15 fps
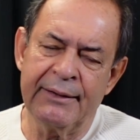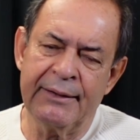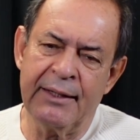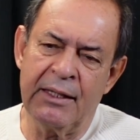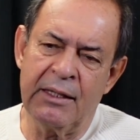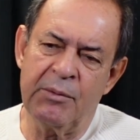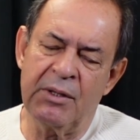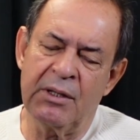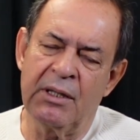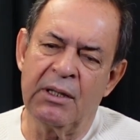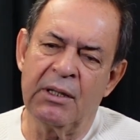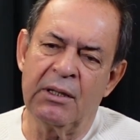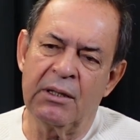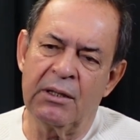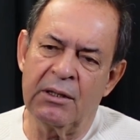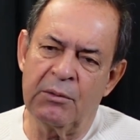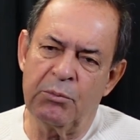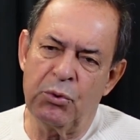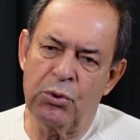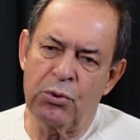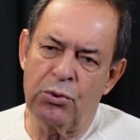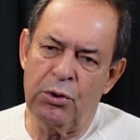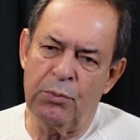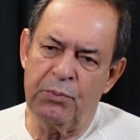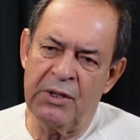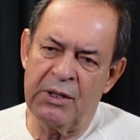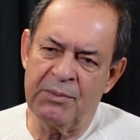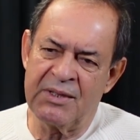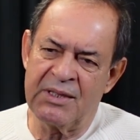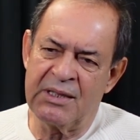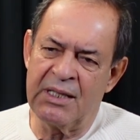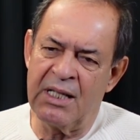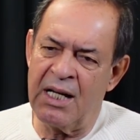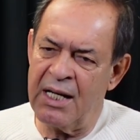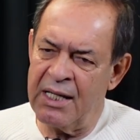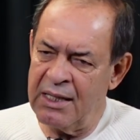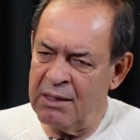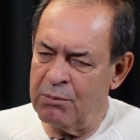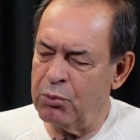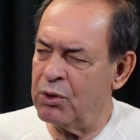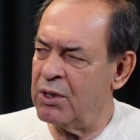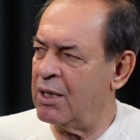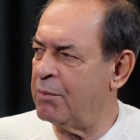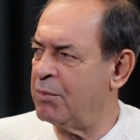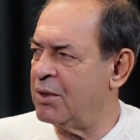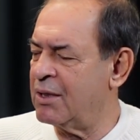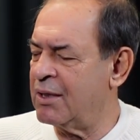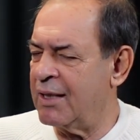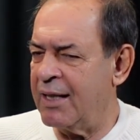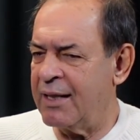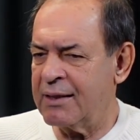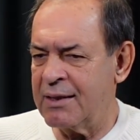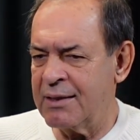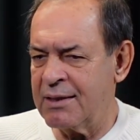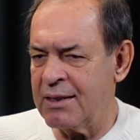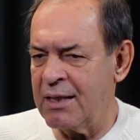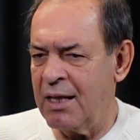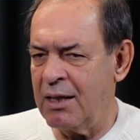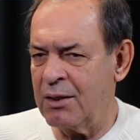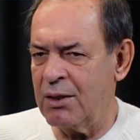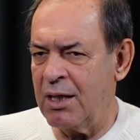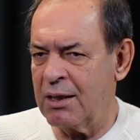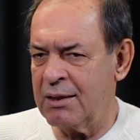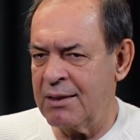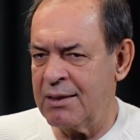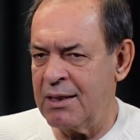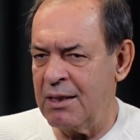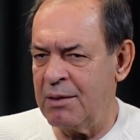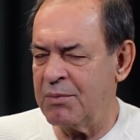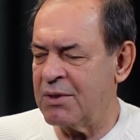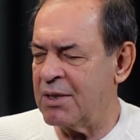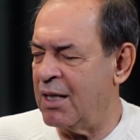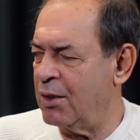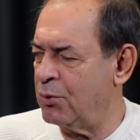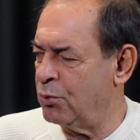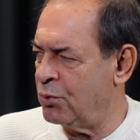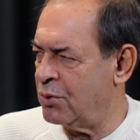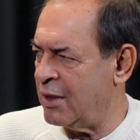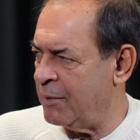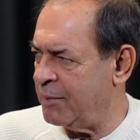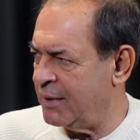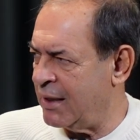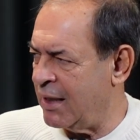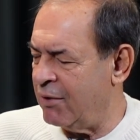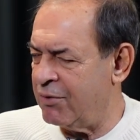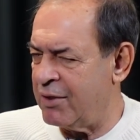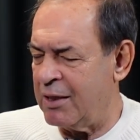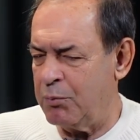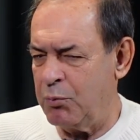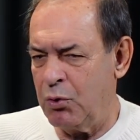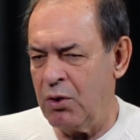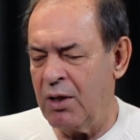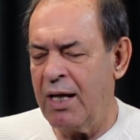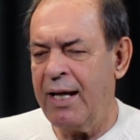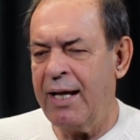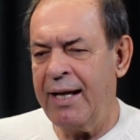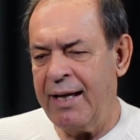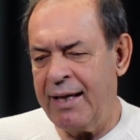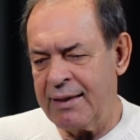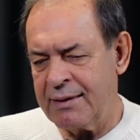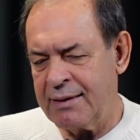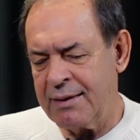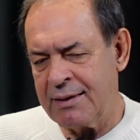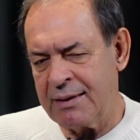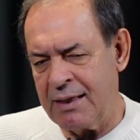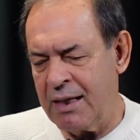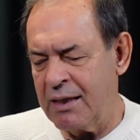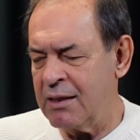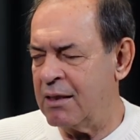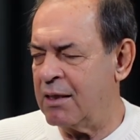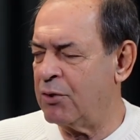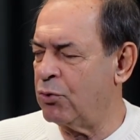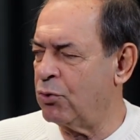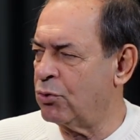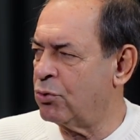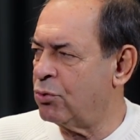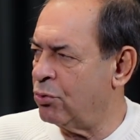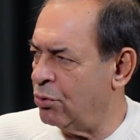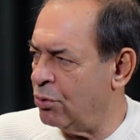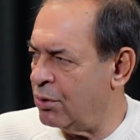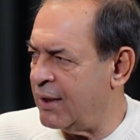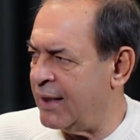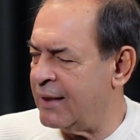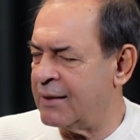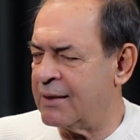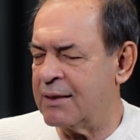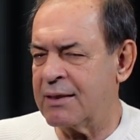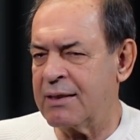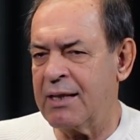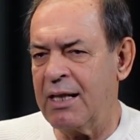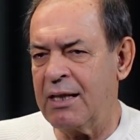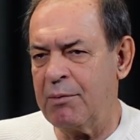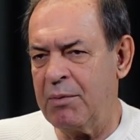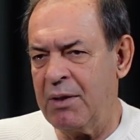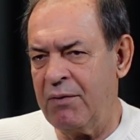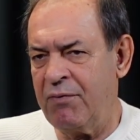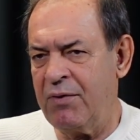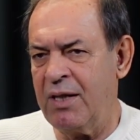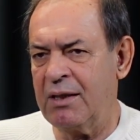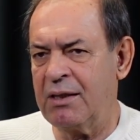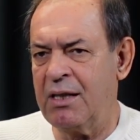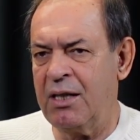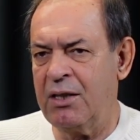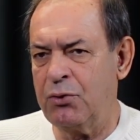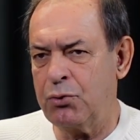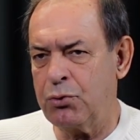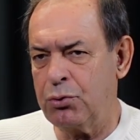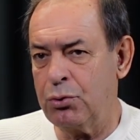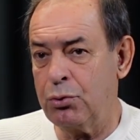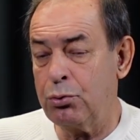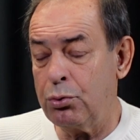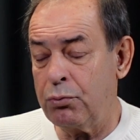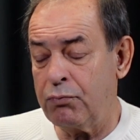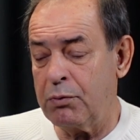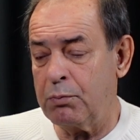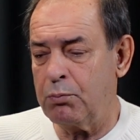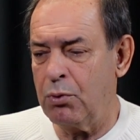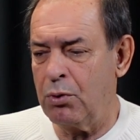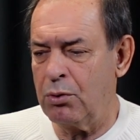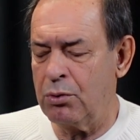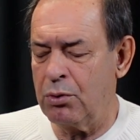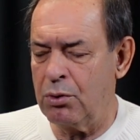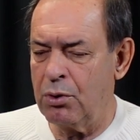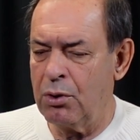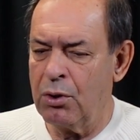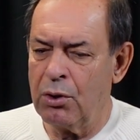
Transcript: Yani bir e, büyük kulüplerimiz dahil buna bir herkes sağ, aklı selim, sağduyu sahibi davranmıyor. Evet. Herkes kendine yontuyor. Herkes kendi menfaatlerini düşünüyor. Türk futbolunu